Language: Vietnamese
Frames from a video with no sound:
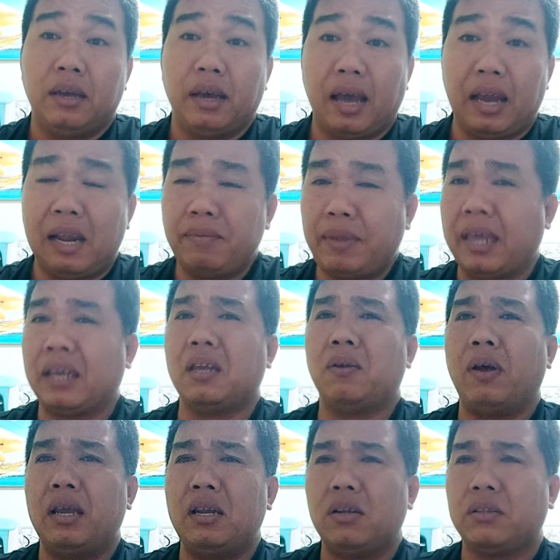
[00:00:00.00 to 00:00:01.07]
anh em nhét vô
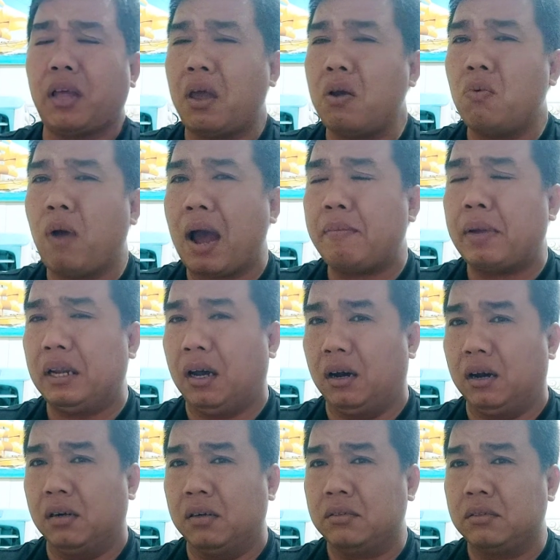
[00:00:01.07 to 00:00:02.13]
đi nó tiêu quá bình
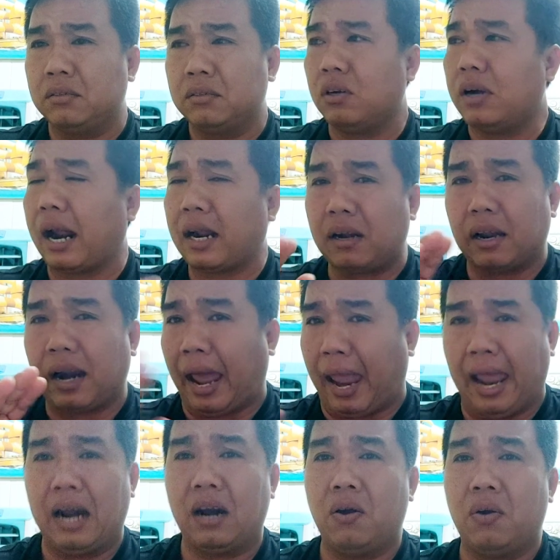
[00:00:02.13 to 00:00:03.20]
thường nó rất là
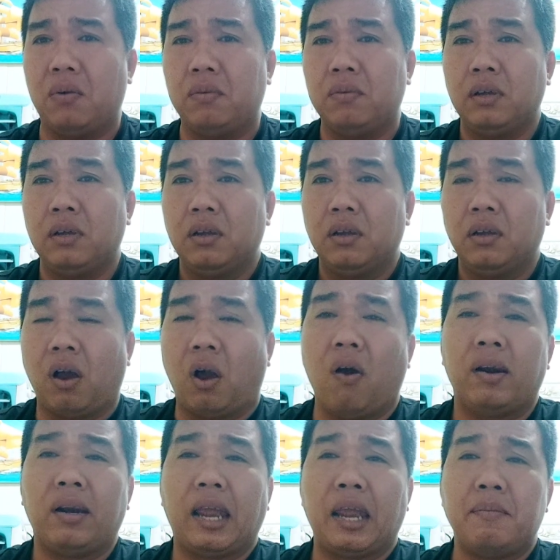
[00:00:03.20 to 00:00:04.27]
lẹ luôn
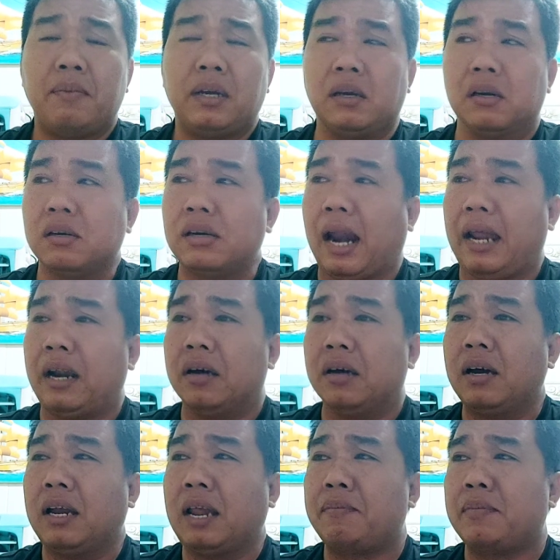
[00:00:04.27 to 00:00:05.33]
còn anh em mới ngược lại
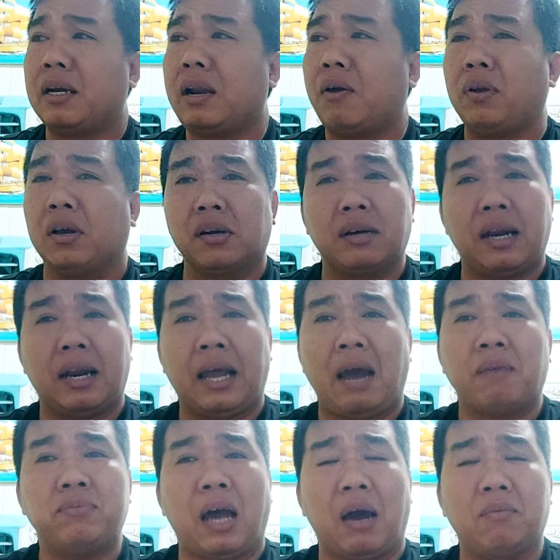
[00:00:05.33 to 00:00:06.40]
nữa anh em cứ nói ngược là
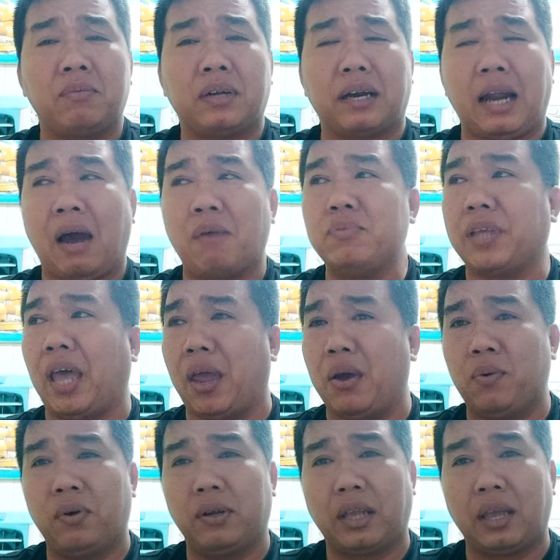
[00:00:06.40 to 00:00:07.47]
không không không
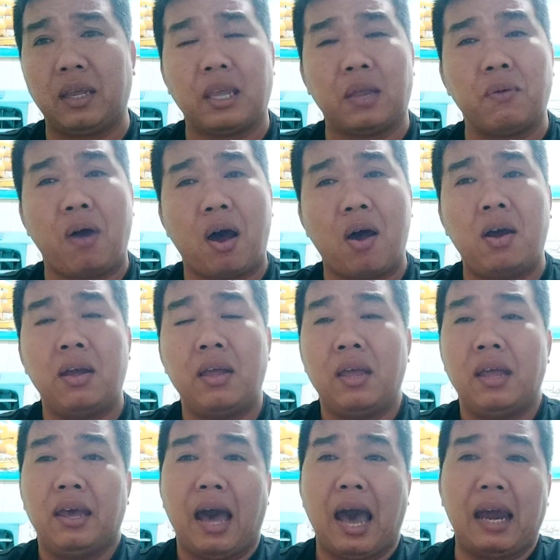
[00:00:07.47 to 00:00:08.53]
chịu chuyện gì đó
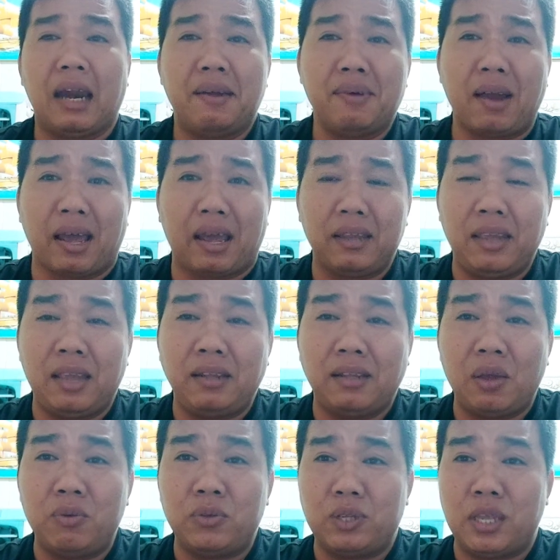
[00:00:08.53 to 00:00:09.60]
anh nói là cái viên
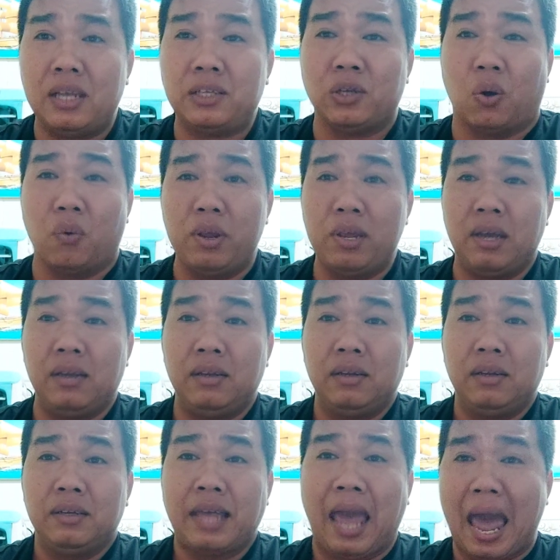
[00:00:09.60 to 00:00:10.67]
tiêu viên sủi á,
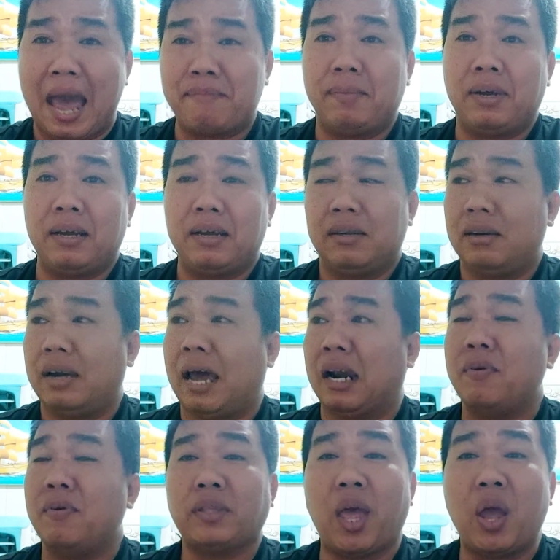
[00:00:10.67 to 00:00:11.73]
cam á, là
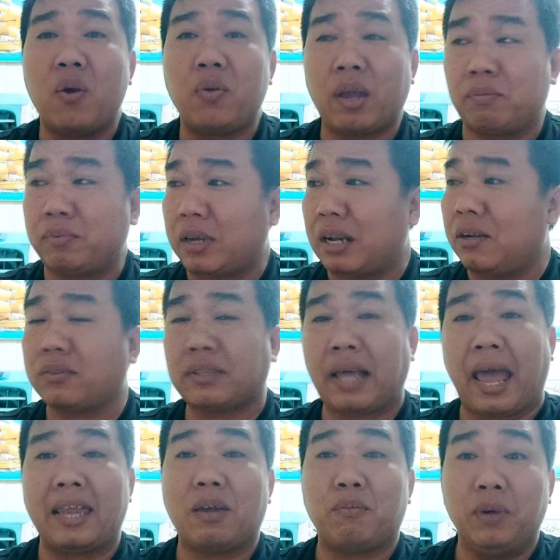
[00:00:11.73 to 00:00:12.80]
nó mới tiêu trong cái nó
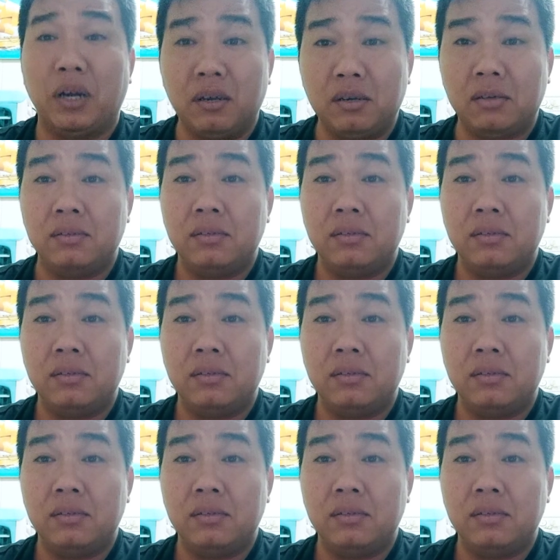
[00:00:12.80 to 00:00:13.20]
tan trong nước